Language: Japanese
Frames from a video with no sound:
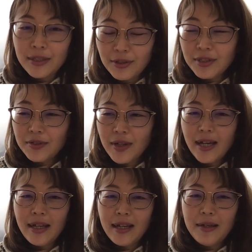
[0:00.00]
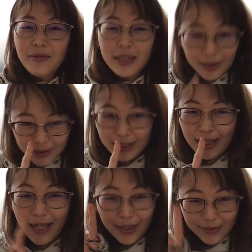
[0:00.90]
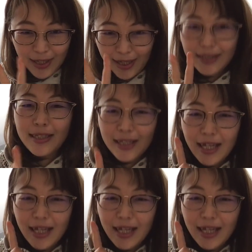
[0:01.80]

一つは、えー、私、綾乃です。